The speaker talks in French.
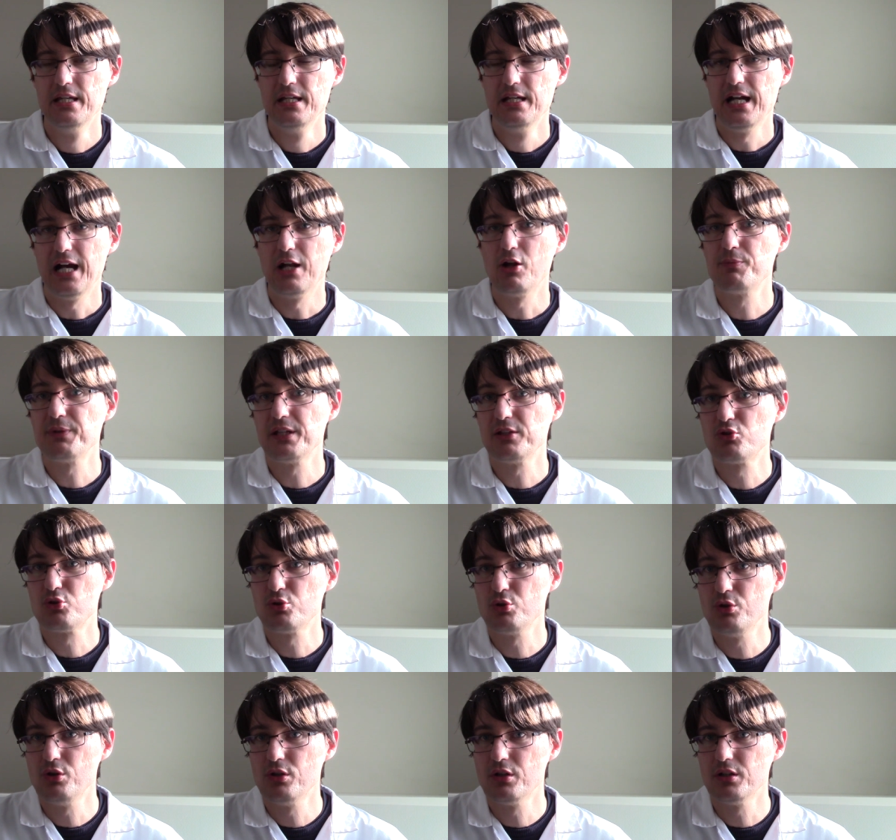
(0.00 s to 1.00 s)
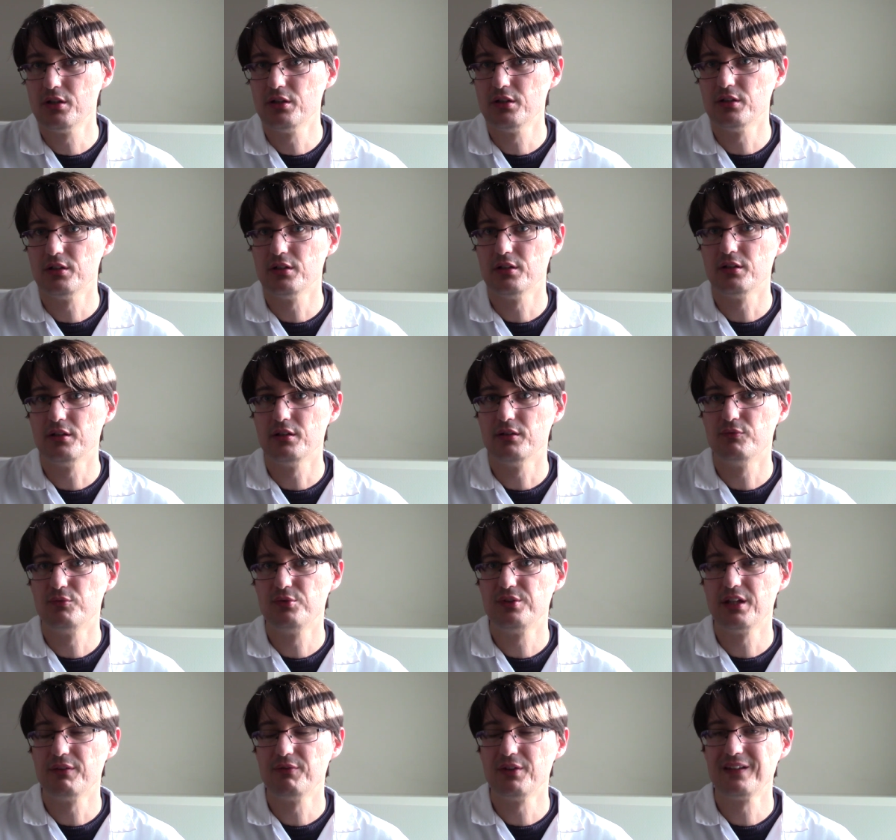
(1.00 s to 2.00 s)
Alors bien sûr, euh,
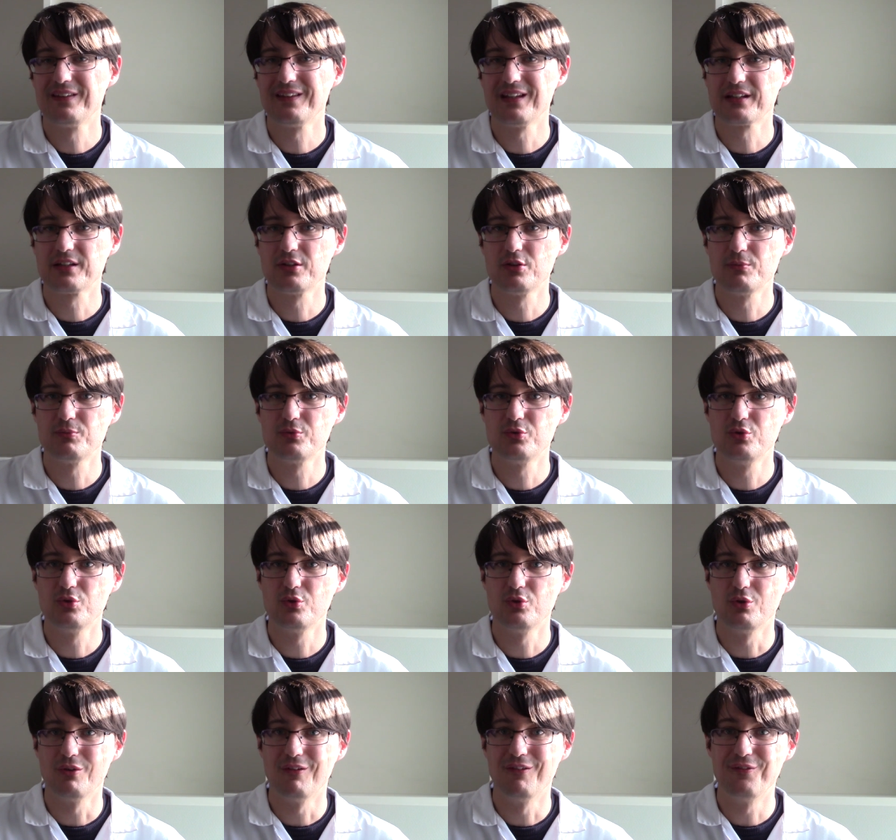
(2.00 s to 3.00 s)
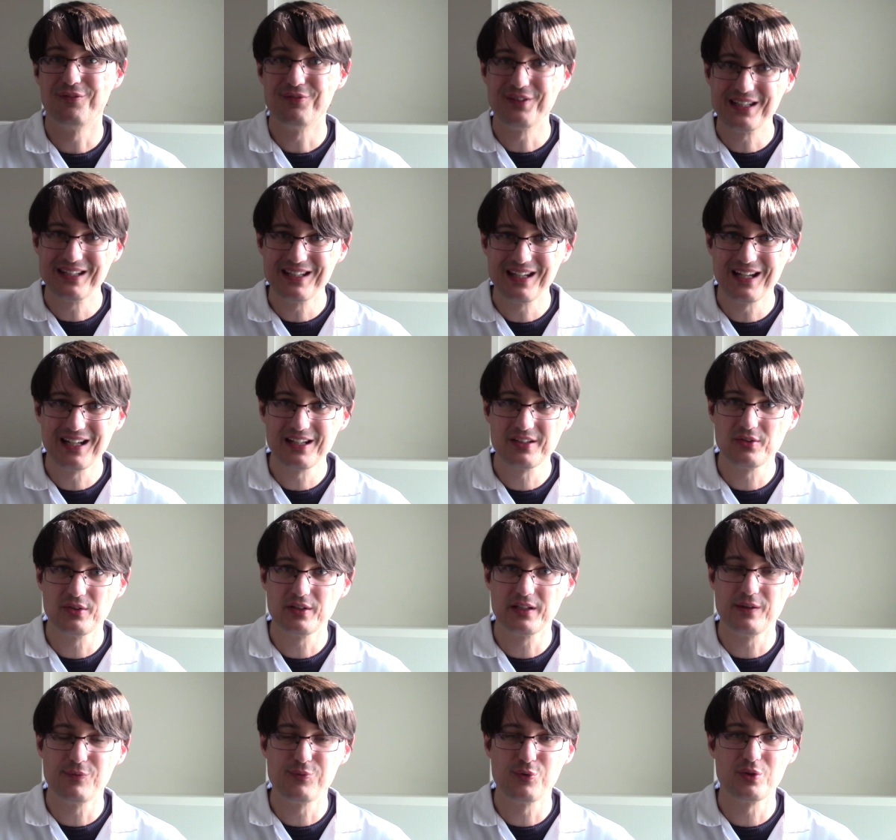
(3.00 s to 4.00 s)
vous avez un certain nombre de vidéastes
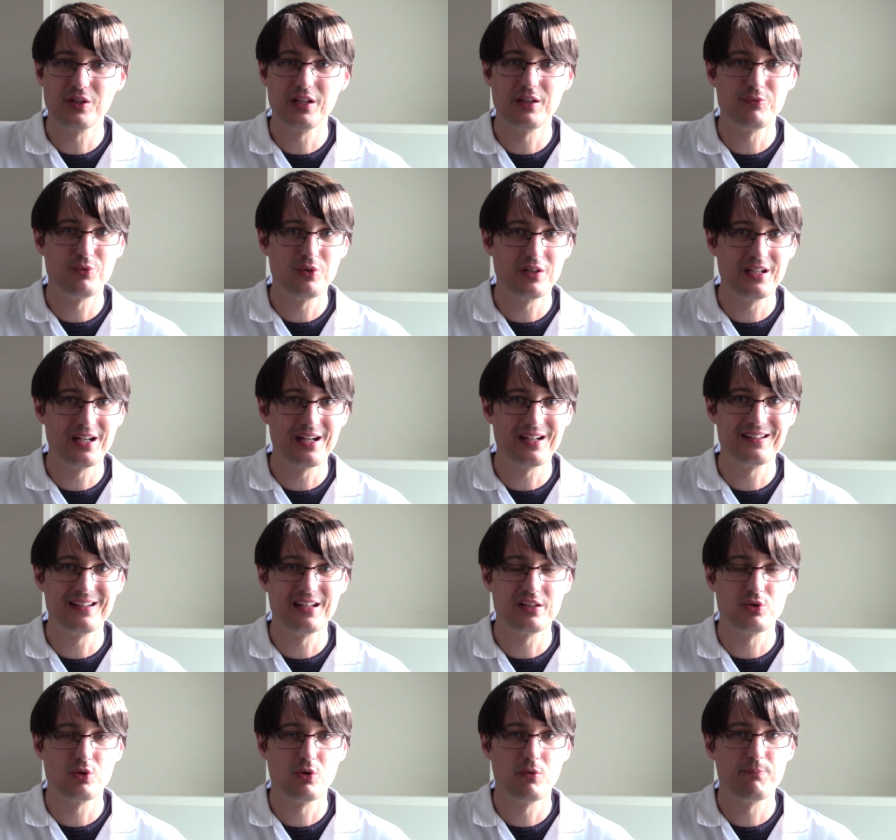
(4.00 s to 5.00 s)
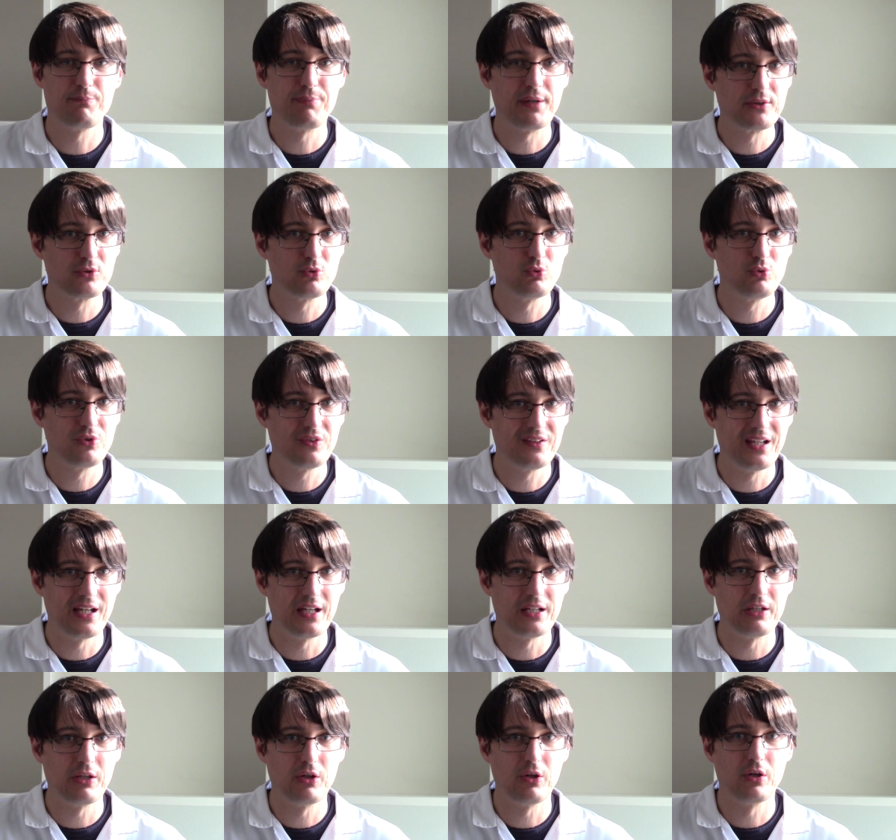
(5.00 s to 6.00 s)
qui font de la vulgarisation, pas tous
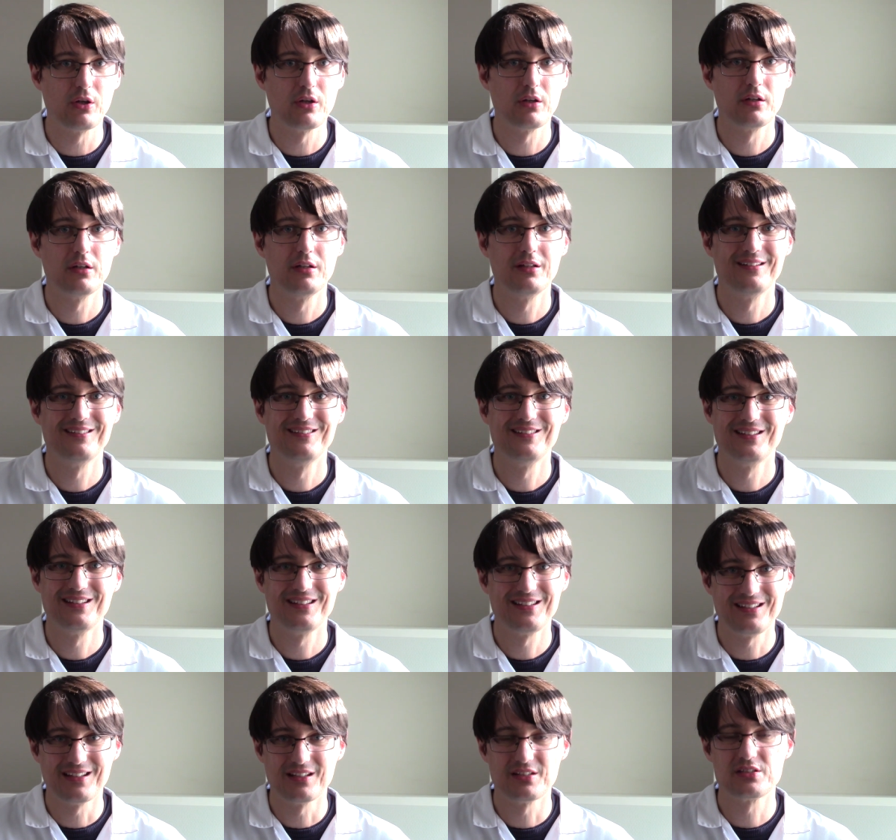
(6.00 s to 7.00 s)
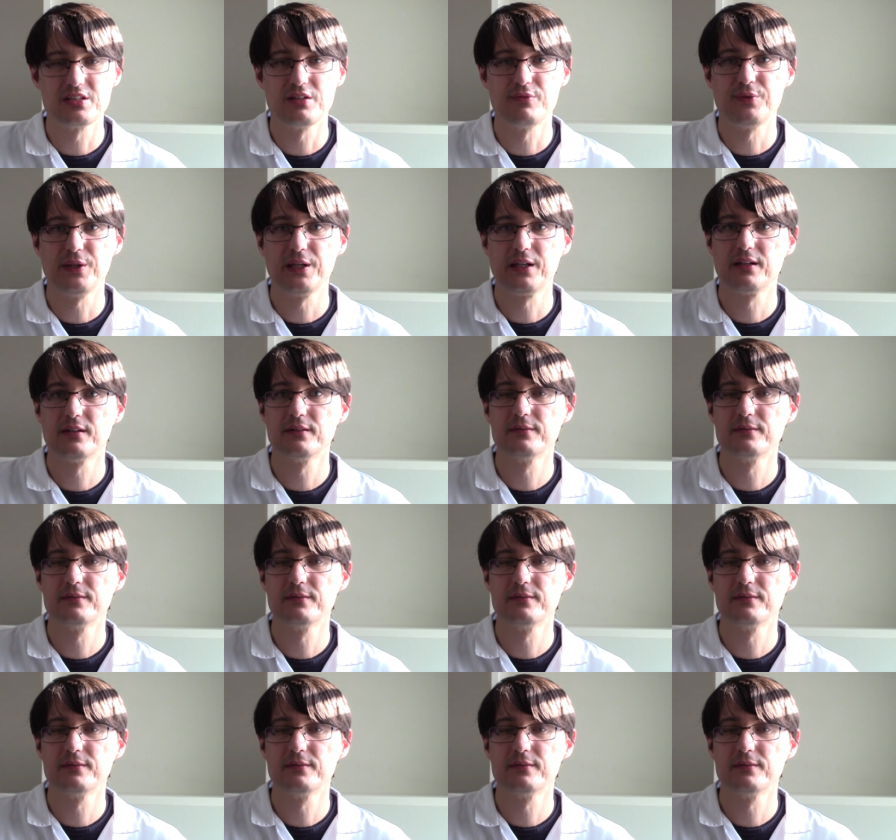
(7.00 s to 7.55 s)
d'ailleurs scientifiques,